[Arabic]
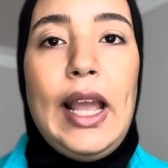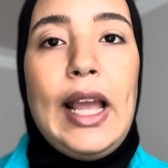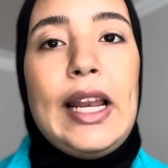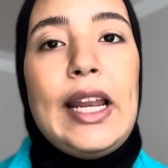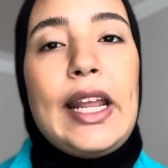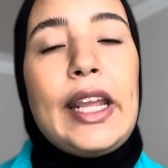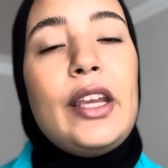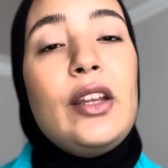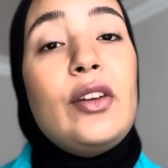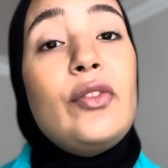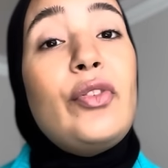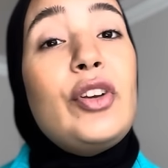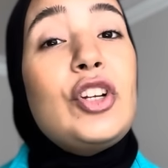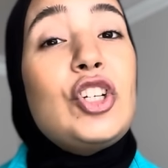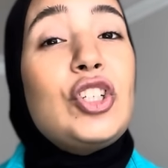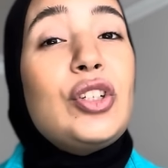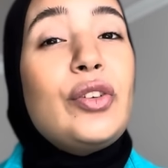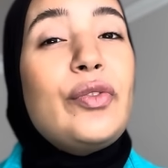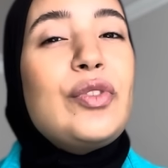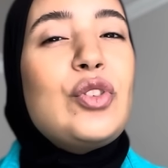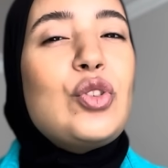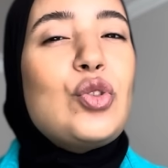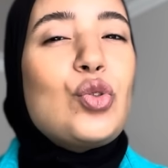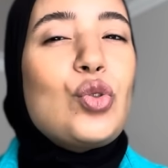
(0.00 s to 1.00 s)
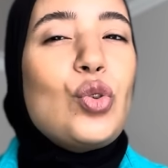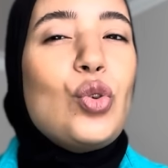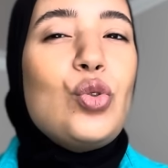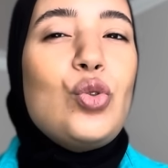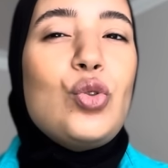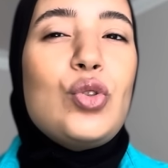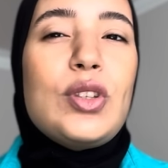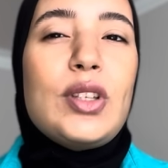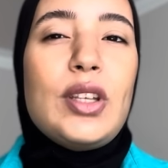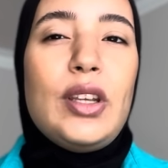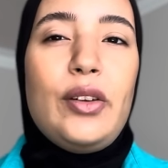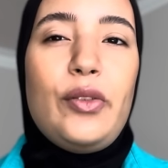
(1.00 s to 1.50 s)
لكن فاش شفت
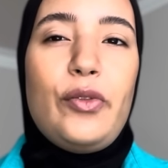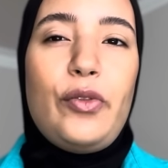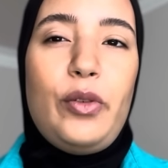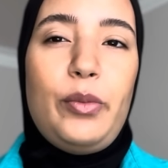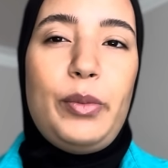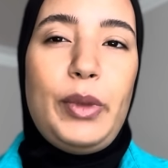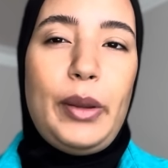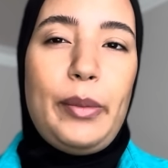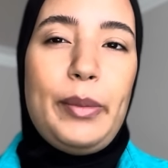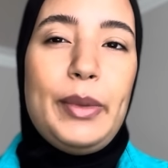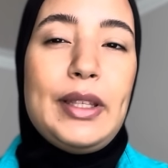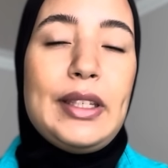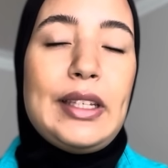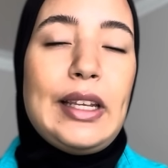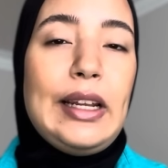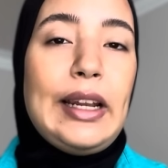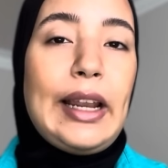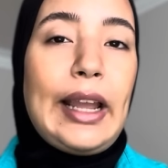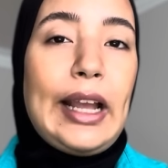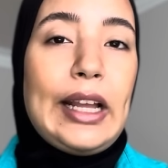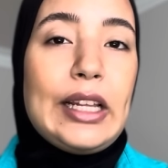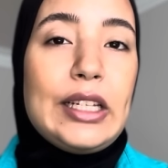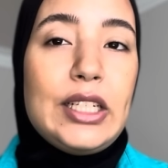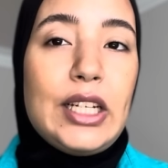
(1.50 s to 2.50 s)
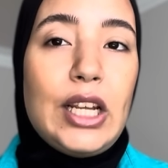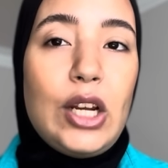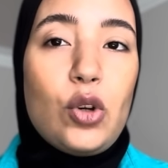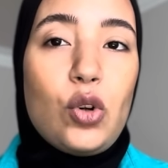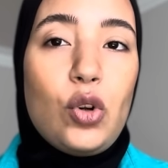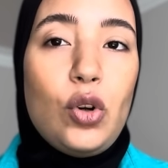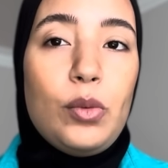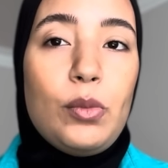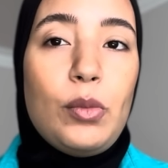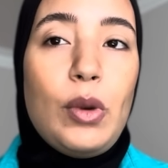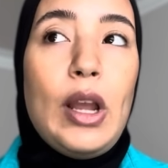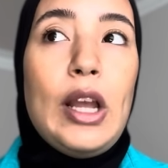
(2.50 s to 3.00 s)
99% من التعليقات
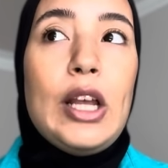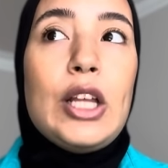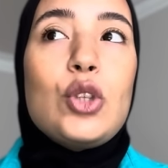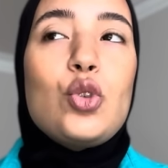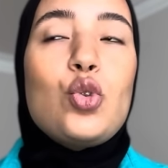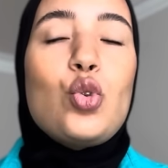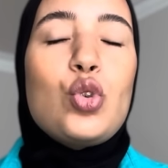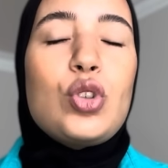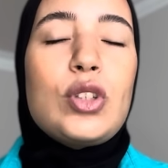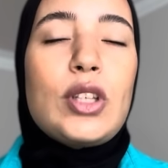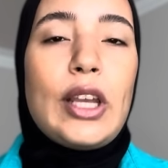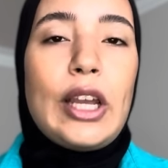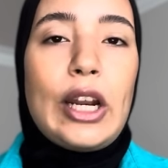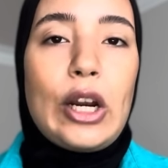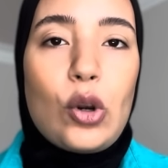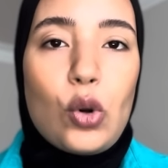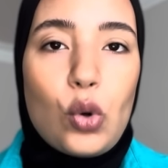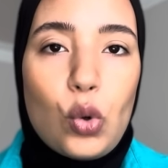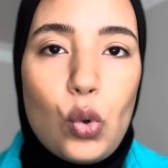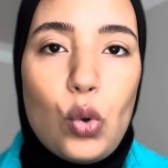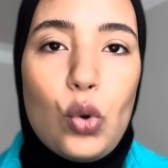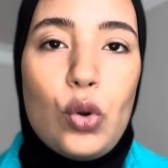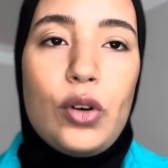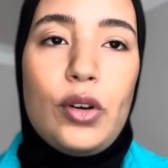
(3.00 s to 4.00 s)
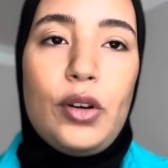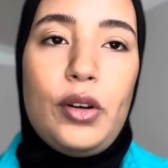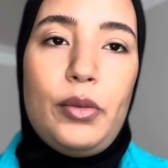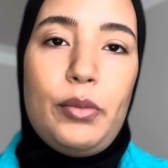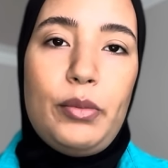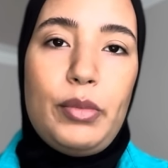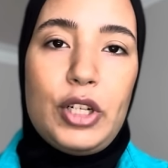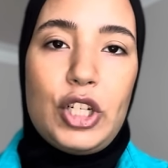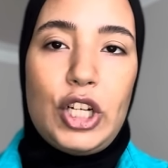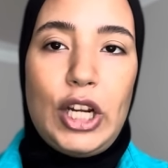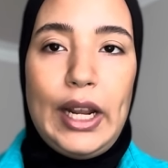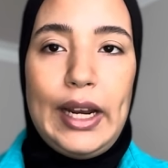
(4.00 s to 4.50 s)
ديالكم تصرون
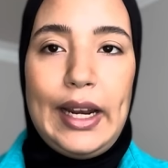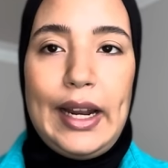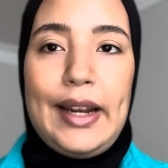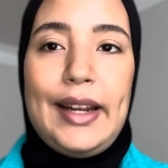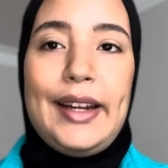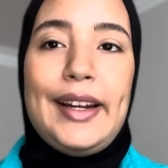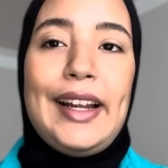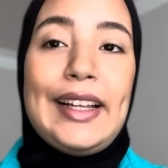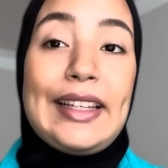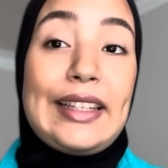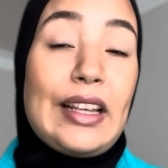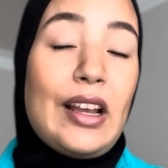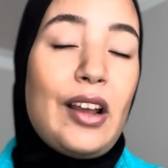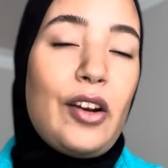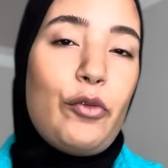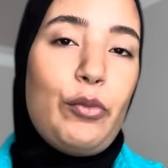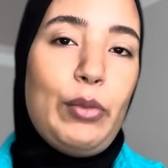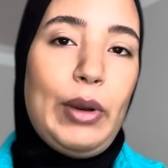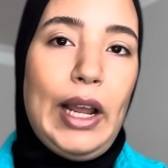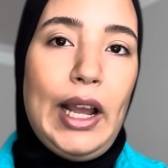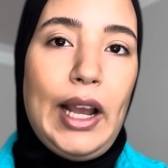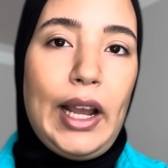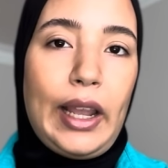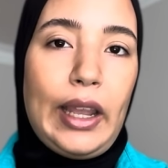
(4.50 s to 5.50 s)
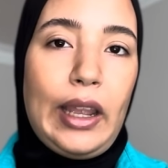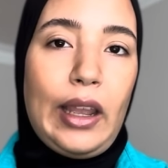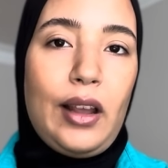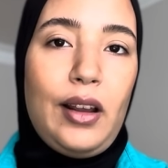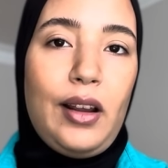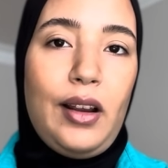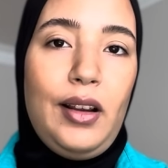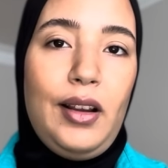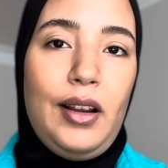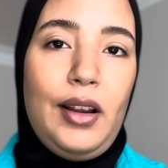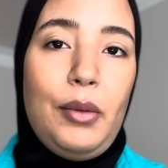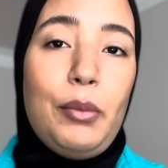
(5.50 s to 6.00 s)
باش انني نعترف
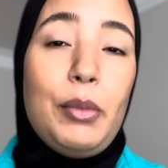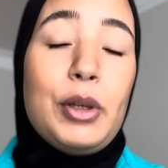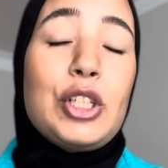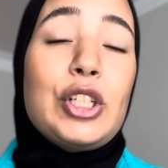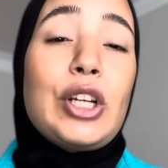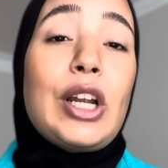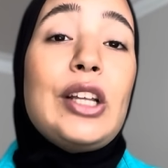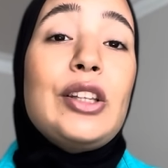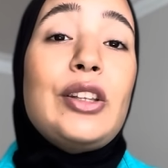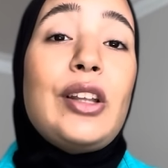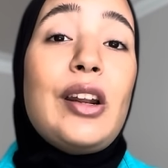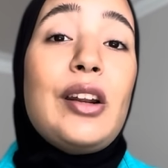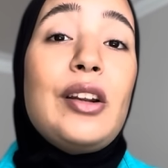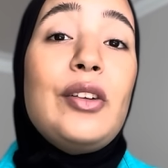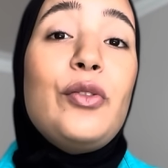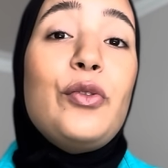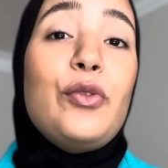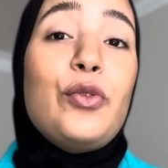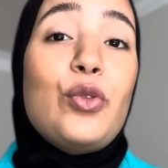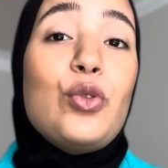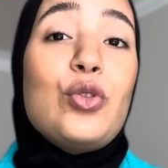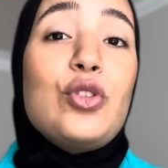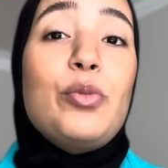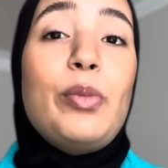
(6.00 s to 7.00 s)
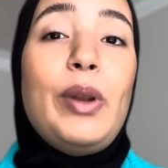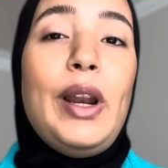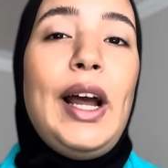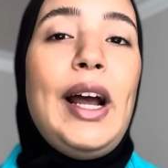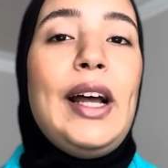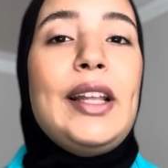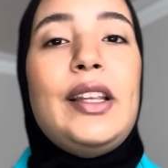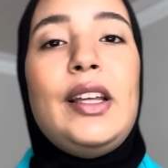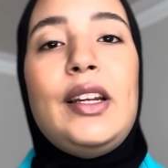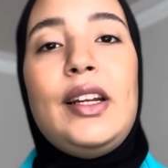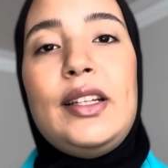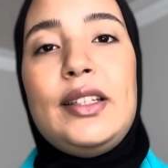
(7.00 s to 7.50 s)
بالحقيقه باش نقدر نفوز
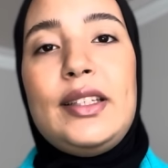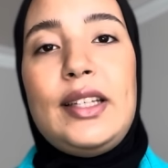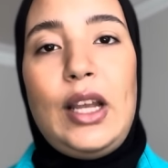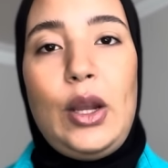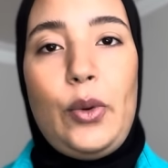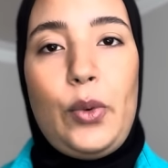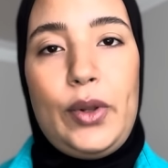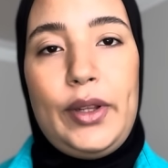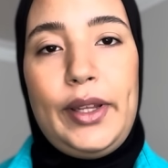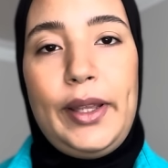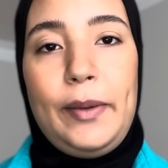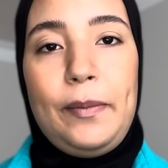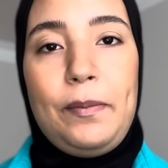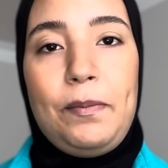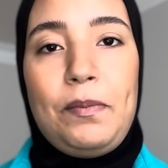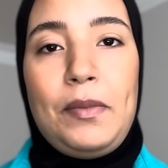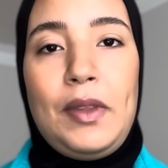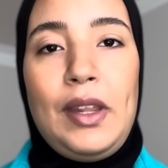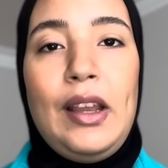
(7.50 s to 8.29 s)
بالحضانه نتاع ولدي